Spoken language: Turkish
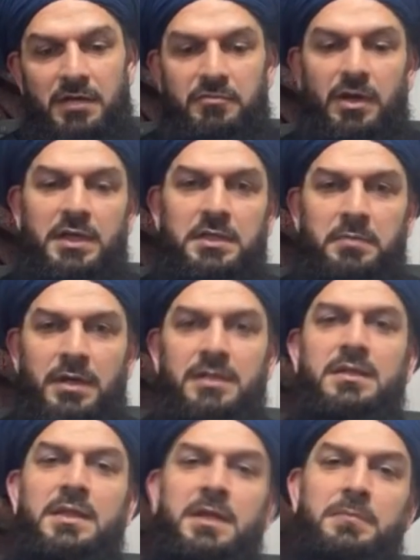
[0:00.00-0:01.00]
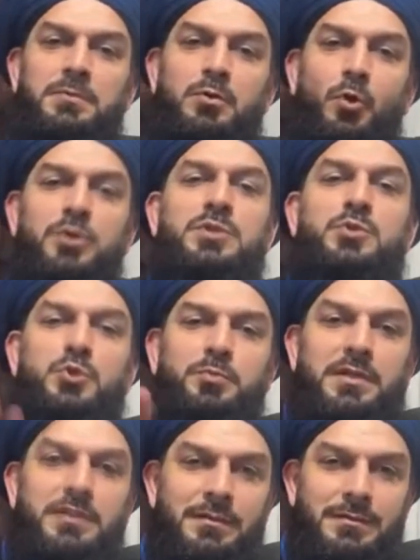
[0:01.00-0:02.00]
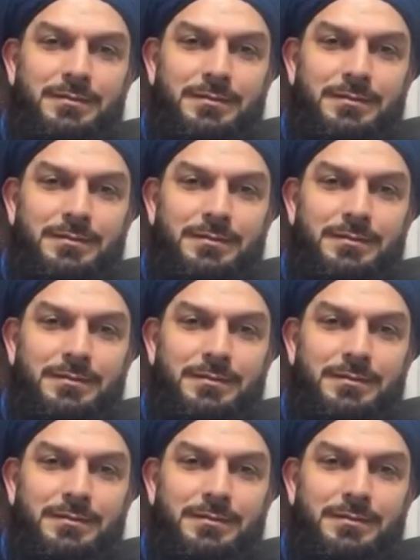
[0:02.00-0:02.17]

Fakat ibadetlerini yaptın o iş tutmadı.